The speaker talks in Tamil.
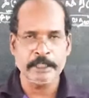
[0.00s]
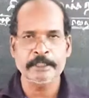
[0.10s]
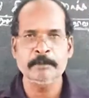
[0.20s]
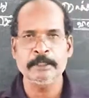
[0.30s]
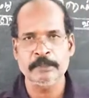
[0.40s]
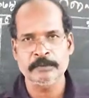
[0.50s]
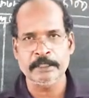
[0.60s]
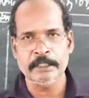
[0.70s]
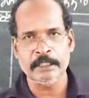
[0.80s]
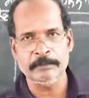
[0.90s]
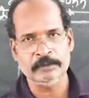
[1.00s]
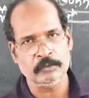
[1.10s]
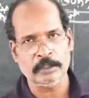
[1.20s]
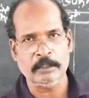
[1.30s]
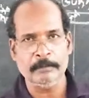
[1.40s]
ஏட்டில் பதிவு செய்க அப்படின்னு
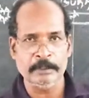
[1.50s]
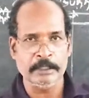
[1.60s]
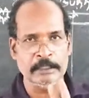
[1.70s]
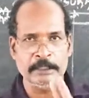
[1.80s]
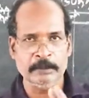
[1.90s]
சொல்கிறாங்க அப்போ இரண்டு